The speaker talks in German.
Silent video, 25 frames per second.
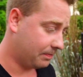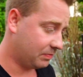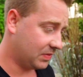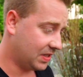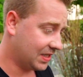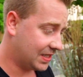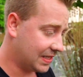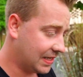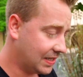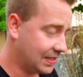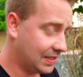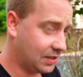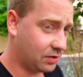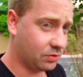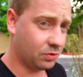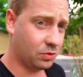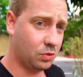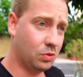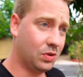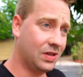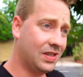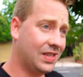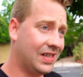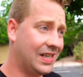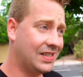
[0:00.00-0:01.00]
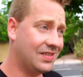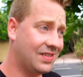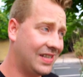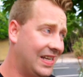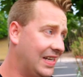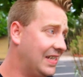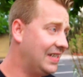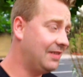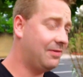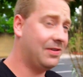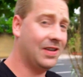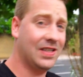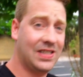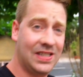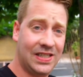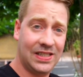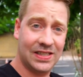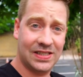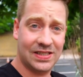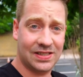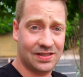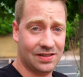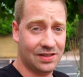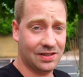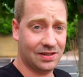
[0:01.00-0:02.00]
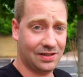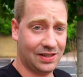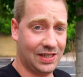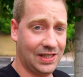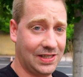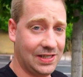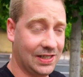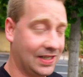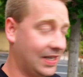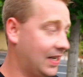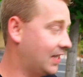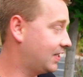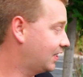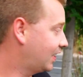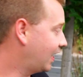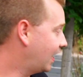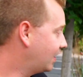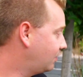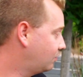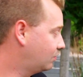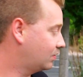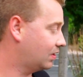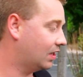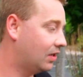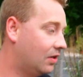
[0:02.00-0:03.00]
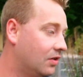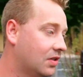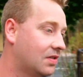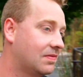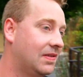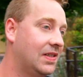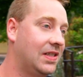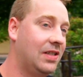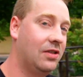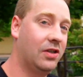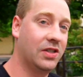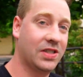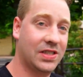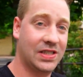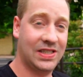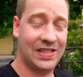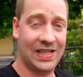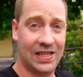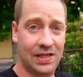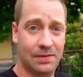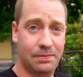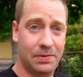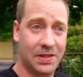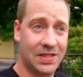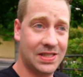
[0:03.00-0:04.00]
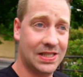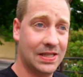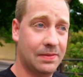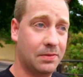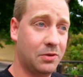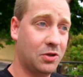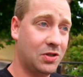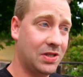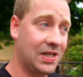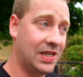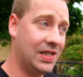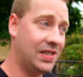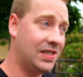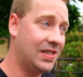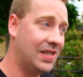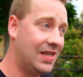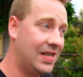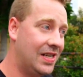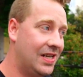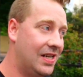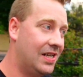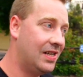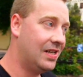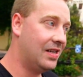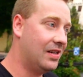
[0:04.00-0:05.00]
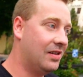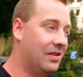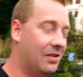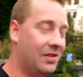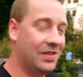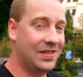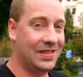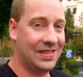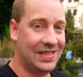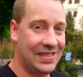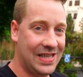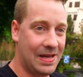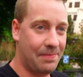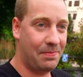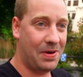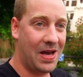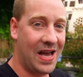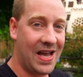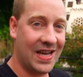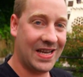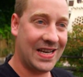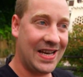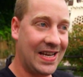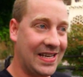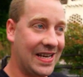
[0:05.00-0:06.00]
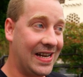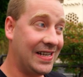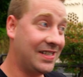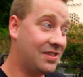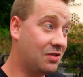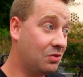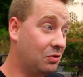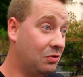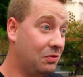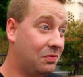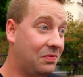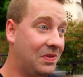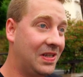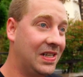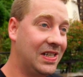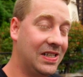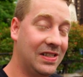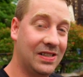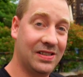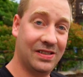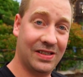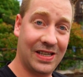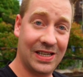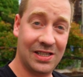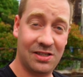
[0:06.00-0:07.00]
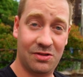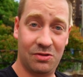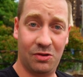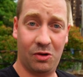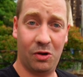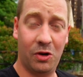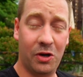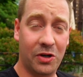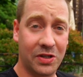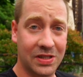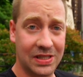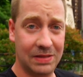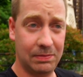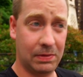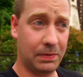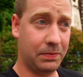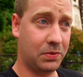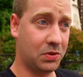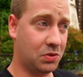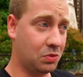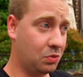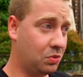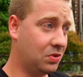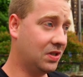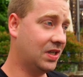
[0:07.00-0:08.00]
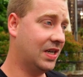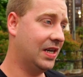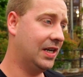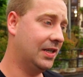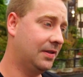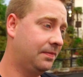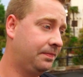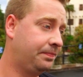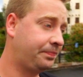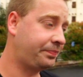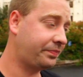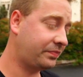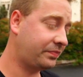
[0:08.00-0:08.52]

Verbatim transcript: Ist halt nicht so cool. Also der Lieferdienst, es geht ja gerade rein und raus, weil die Leute sich alle Pizza bestellen. Und der Park hat halt so viele Restaurants, die man besuchen kann.